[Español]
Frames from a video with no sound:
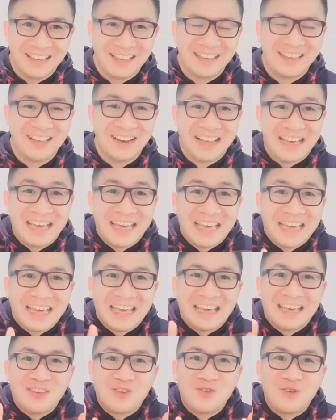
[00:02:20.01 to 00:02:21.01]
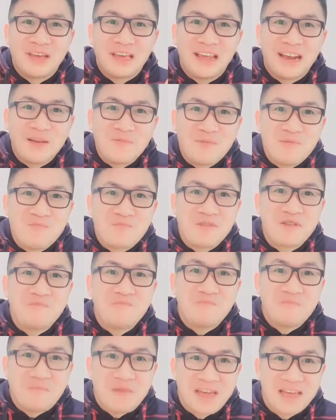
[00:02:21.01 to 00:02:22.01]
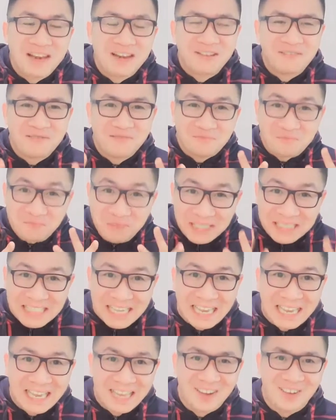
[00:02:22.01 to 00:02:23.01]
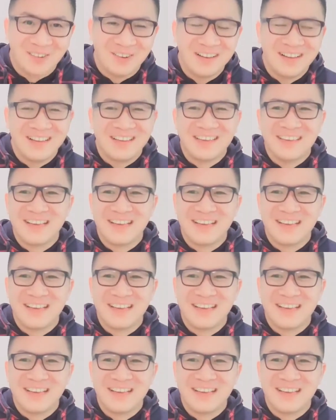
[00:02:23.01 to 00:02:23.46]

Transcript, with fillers: Y yo le dije que yo era mi primer pasajero.